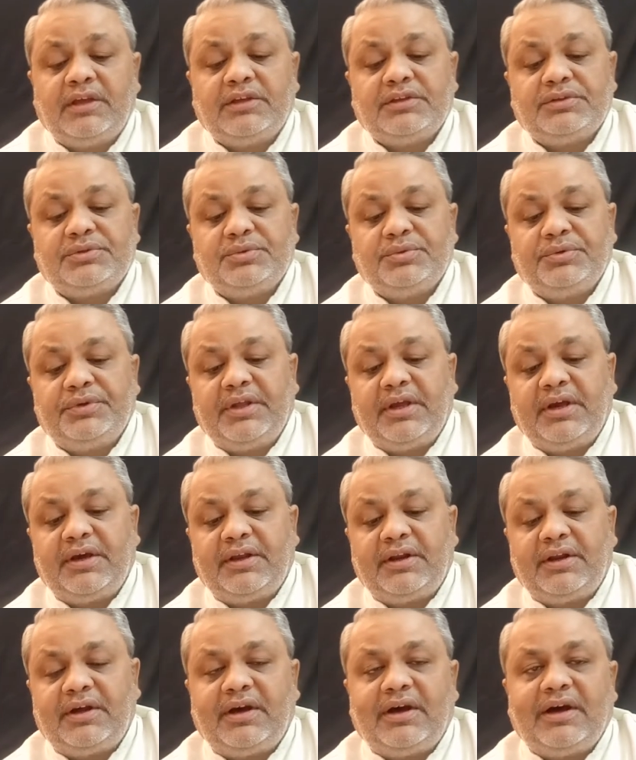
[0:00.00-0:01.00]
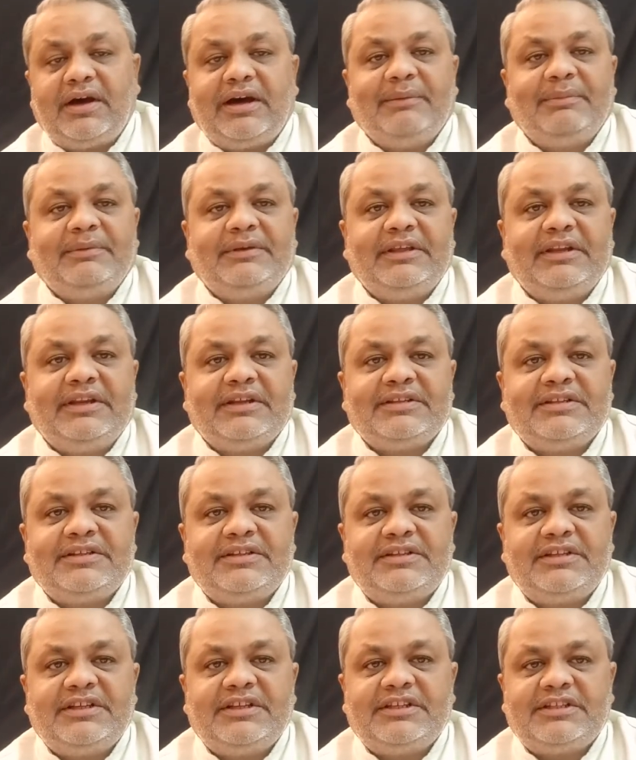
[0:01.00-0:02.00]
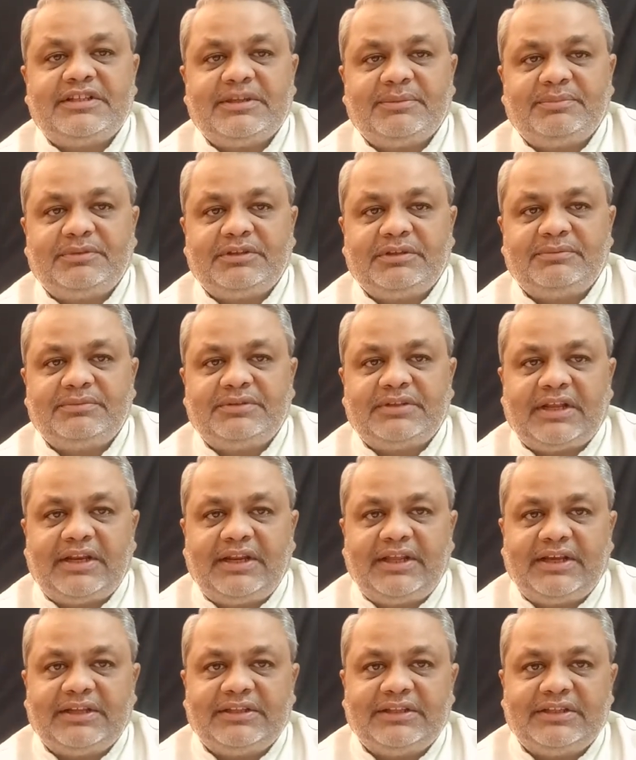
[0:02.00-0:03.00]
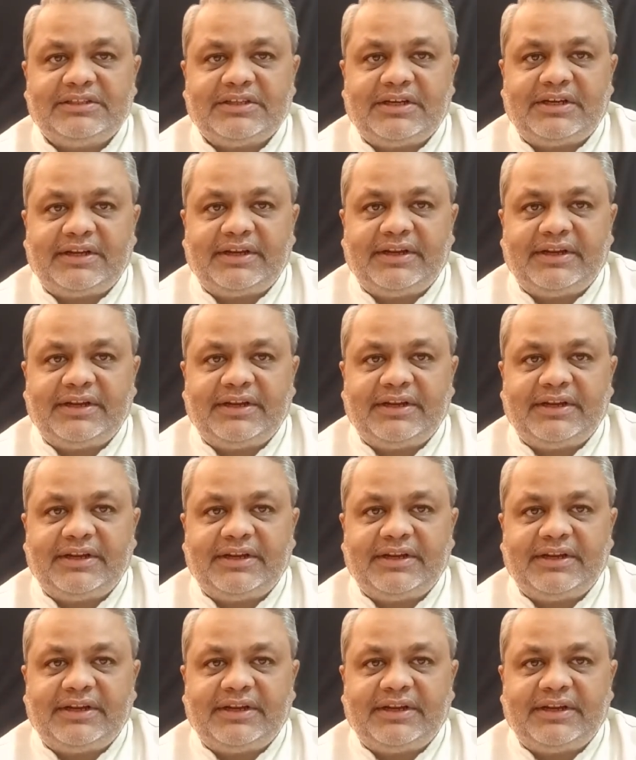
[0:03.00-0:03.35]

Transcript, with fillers: सूर्य ग्रह आपकी राशि से सप्तम स्थान के अंदर चल